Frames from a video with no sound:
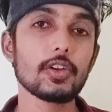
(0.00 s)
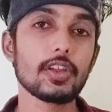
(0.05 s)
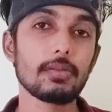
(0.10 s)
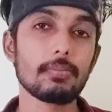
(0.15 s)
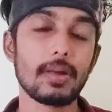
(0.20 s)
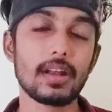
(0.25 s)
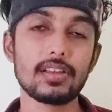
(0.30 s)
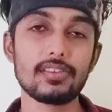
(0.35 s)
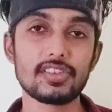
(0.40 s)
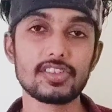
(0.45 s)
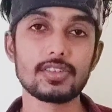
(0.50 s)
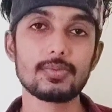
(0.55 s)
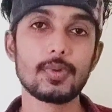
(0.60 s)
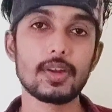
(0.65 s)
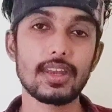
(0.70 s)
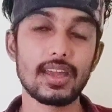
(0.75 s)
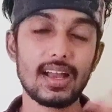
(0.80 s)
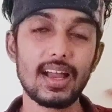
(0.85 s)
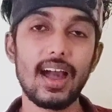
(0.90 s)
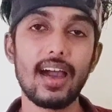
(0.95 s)
டைப் பண்ணி வச்சுட்டு
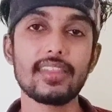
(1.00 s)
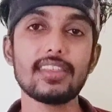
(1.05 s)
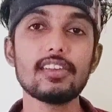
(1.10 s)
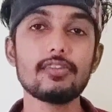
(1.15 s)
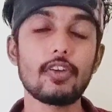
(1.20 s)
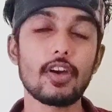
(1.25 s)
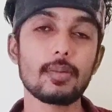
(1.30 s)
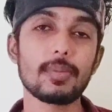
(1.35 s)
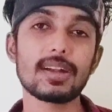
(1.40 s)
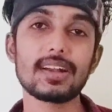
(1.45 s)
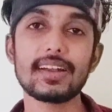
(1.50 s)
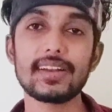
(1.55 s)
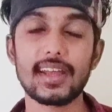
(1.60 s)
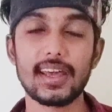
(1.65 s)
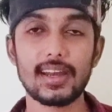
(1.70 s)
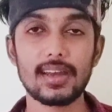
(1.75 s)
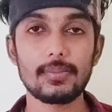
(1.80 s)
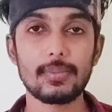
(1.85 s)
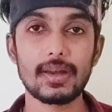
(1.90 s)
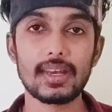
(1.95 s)
போயிட்டாங்க அதே ஃபார்மேட்டில்
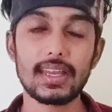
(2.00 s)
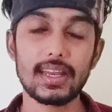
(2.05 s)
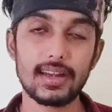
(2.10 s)
நரேட் பண்ணி